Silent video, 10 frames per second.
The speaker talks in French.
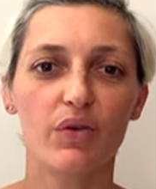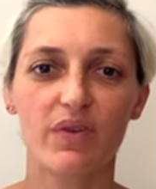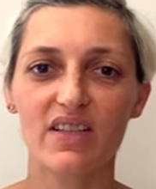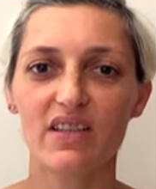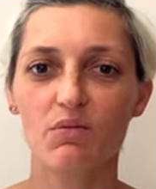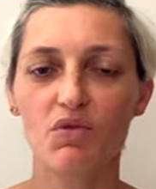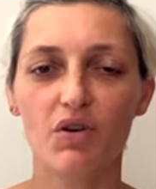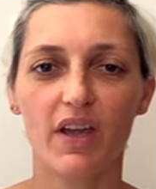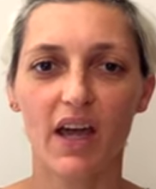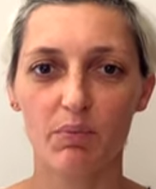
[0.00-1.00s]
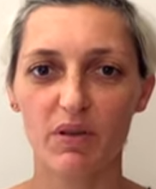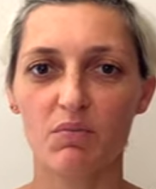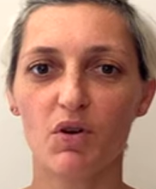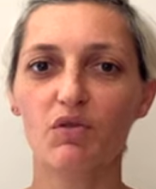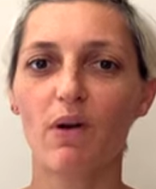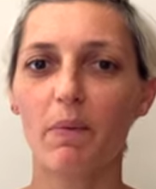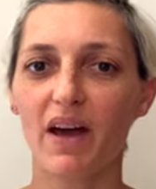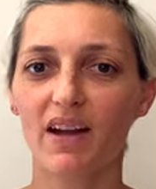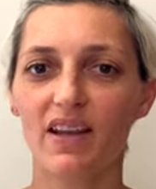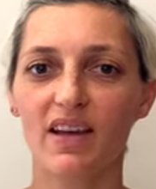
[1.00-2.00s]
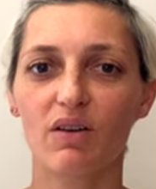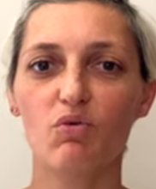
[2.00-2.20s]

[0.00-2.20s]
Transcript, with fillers: facilement et rapidement, soit par un lien